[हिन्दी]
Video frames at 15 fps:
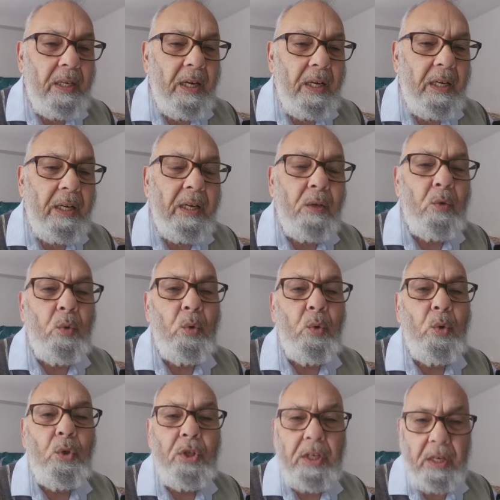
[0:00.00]
अल्लाह को
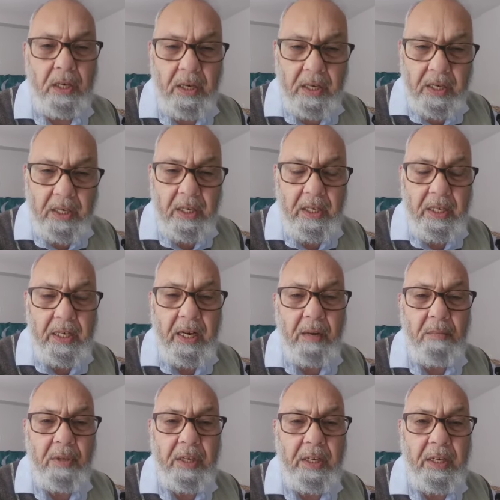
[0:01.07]
खुश करने के लिए काम
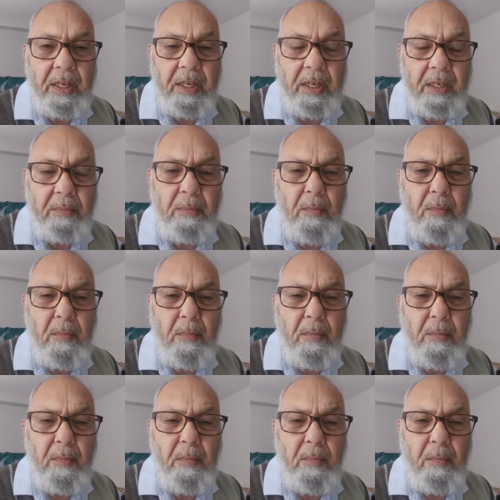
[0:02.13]
करेंगे